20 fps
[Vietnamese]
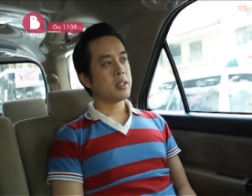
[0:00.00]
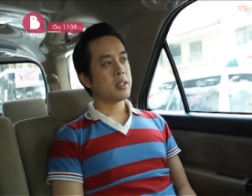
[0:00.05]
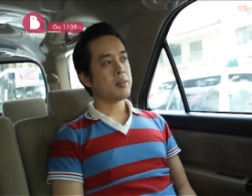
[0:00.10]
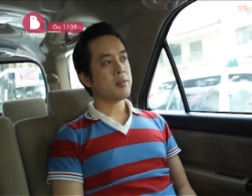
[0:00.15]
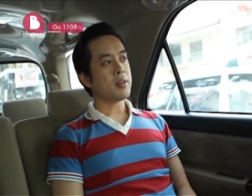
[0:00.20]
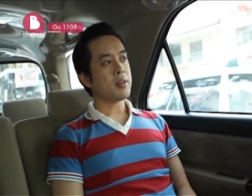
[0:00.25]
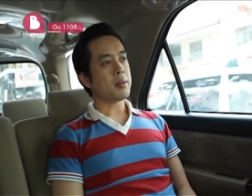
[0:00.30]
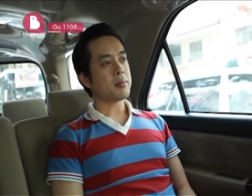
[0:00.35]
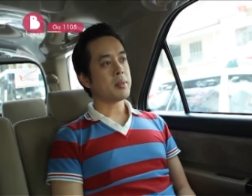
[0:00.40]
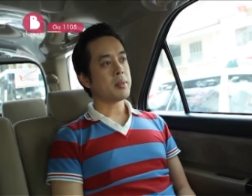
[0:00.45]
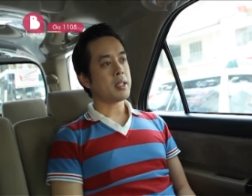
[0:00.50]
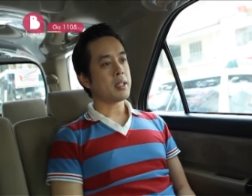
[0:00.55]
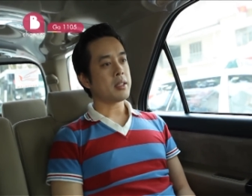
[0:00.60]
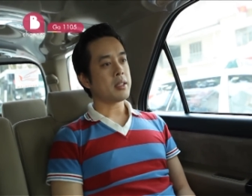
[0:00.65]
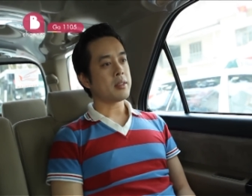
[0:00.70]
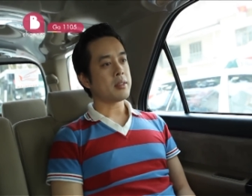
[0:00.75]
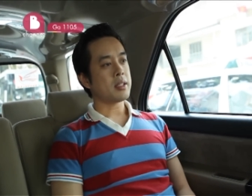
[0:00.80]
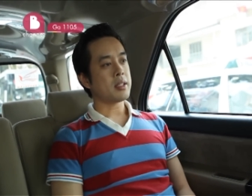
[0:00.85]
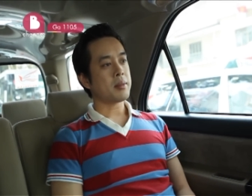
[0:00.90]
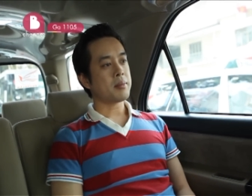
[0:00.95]
hy vọng
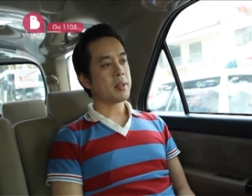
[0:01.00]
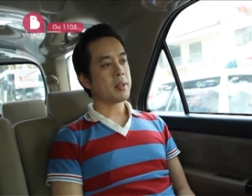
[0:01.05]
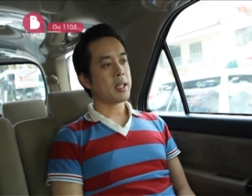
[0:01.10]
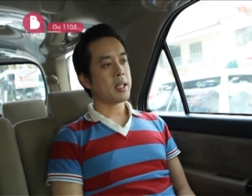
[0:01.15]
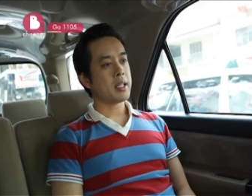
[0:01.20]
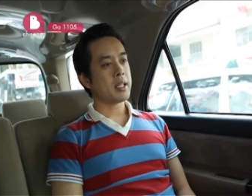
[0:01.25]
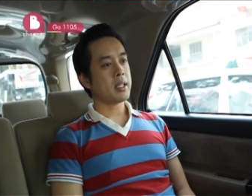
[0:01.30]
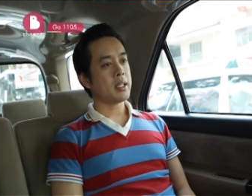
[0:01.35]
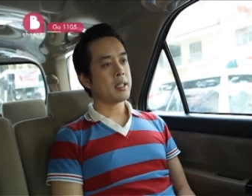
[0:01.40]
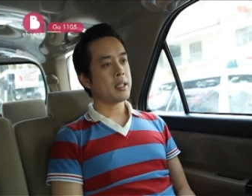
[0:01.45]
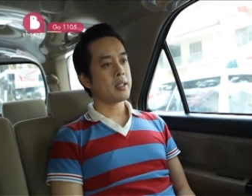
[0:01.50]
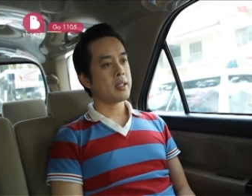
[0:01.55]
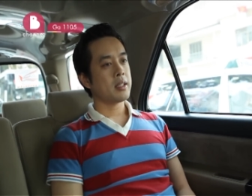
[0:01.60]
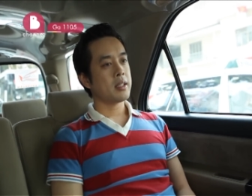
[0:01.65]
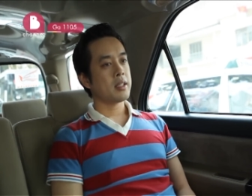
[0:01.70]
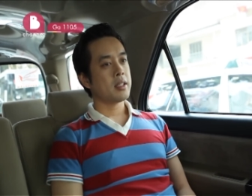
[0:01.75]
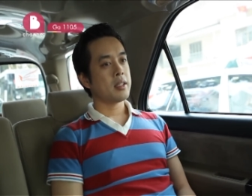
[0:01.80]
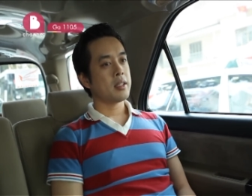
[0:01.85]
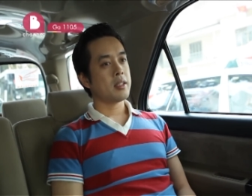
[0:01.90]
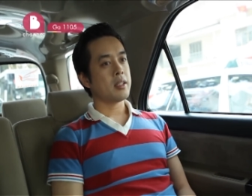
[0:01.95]
là năm nay
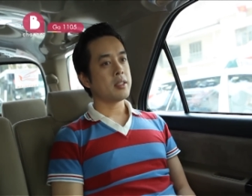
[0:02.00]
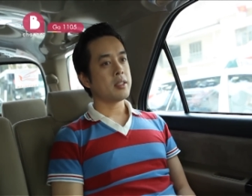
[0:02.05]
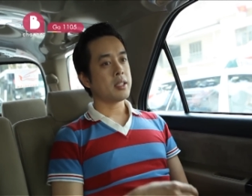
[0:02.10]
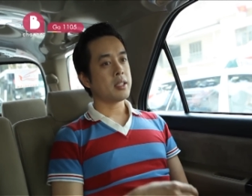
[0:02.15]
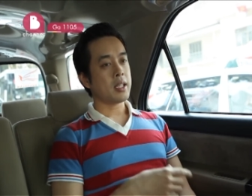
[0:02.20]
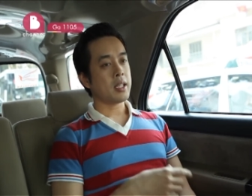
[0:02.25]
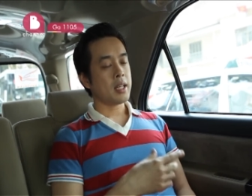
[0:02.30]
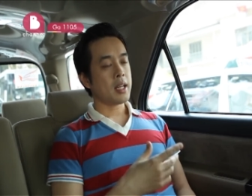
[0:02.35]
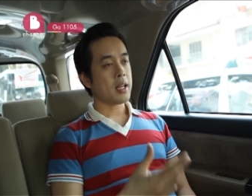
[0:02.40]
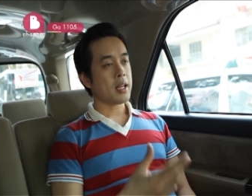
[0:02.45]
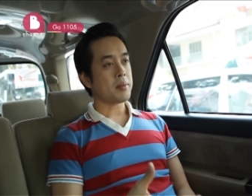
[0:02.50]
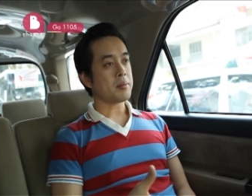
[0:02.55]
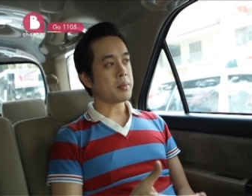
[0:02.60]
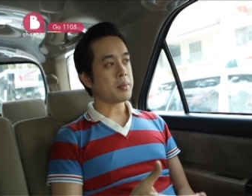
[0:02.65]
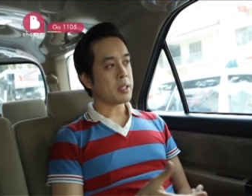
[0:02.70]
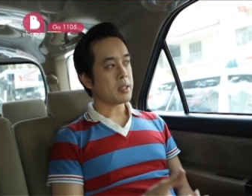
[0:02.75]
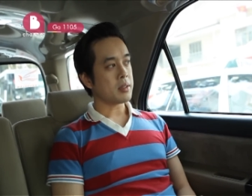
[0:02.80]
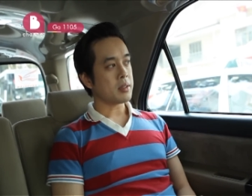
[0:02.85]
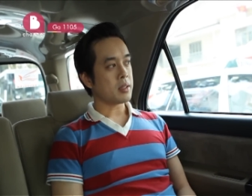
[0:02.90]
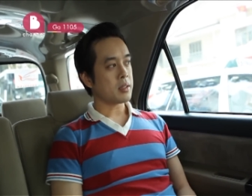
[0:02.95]
sẽ làm
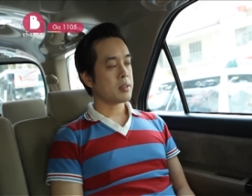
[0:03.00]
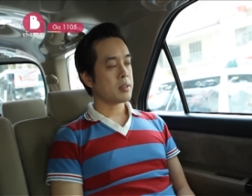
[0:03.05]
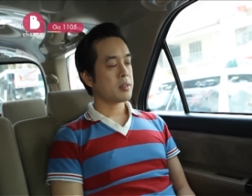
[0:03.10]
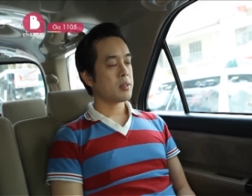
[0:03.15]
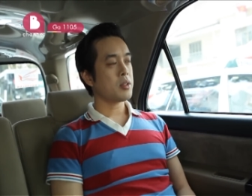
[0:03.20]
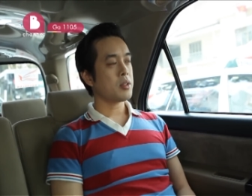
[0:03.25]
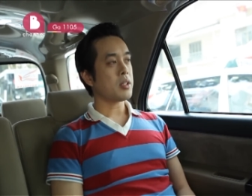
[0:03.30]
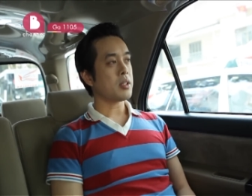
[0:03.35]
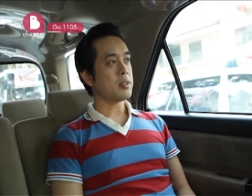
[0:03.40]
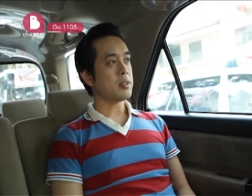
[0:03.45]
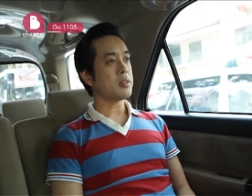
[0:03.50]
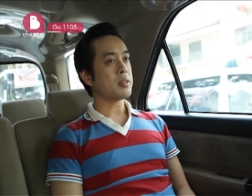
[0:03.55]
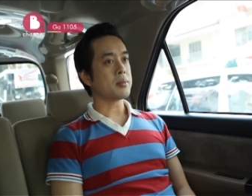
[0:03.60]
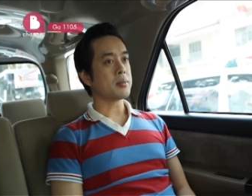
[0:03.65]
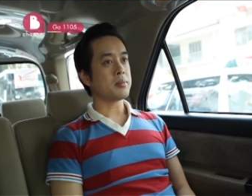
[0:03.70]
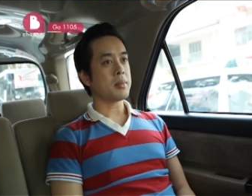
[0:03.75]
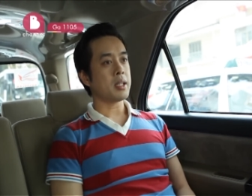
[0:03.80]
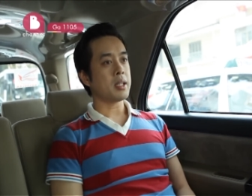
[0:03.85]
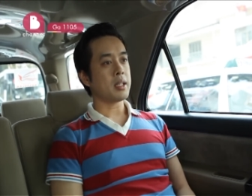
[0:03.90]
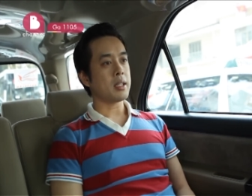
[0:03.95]
được như là được
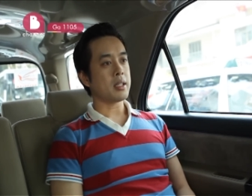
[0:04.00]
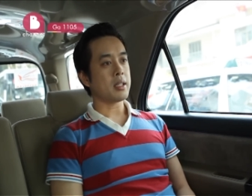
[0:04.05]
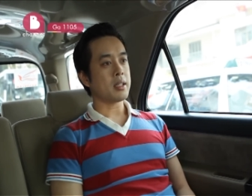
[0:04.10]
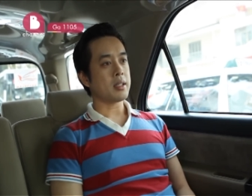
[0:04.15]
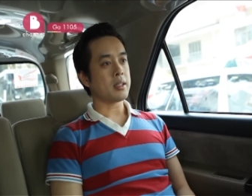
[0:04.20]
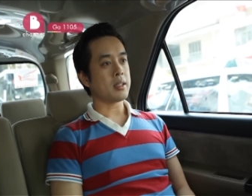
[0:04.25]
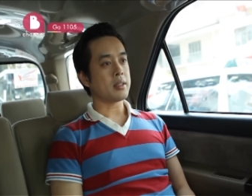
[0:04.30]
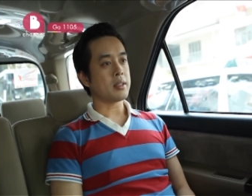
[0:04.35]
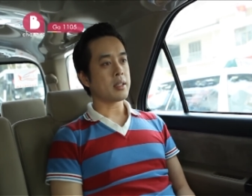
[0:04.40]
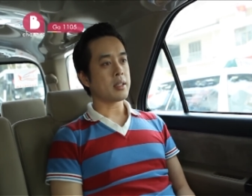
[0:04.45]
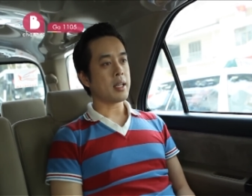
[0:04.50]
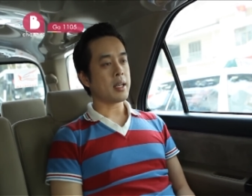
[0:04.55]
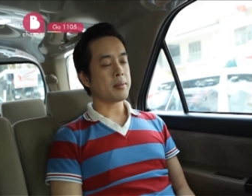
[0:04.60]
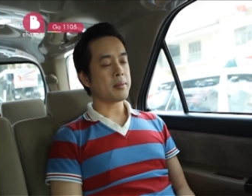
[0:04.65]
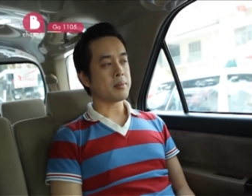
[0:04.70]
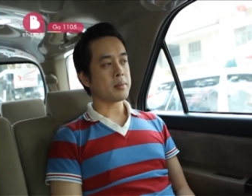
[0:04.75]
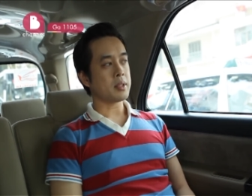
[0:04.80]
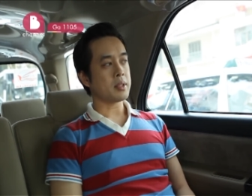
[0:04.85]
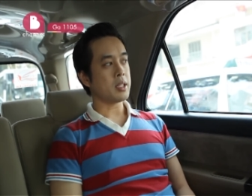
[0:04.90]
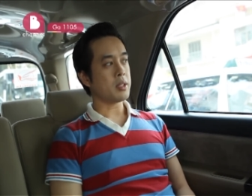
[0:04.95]
mời là được
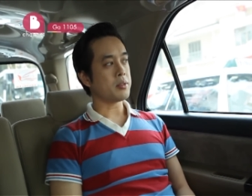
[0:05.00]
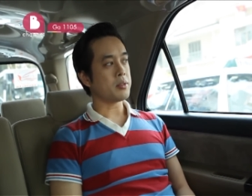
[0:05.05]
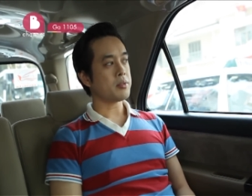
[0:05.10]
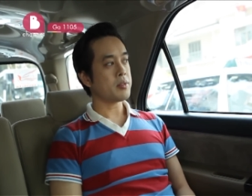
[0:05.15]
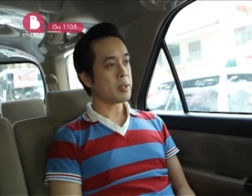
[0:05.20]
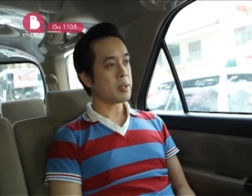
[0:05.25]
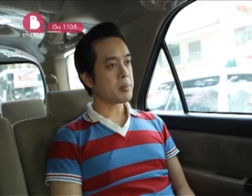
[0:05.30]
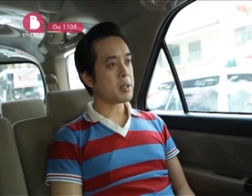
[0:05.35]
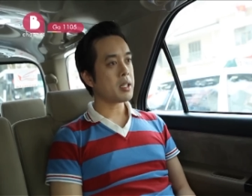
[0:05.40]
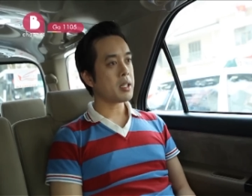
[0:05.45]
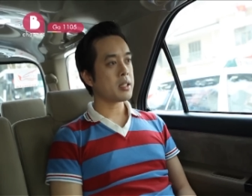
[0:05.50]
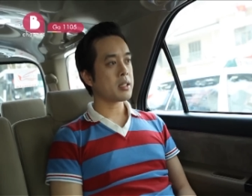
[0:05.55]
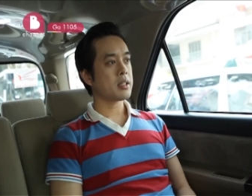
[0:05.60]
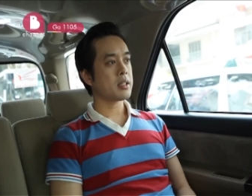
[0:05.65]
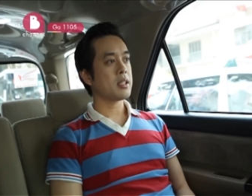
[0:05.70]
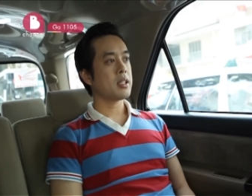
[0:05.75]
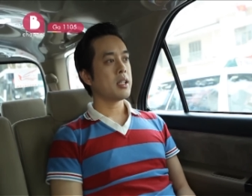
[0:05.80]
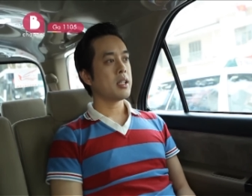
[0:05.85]
làm nhiều phim hơn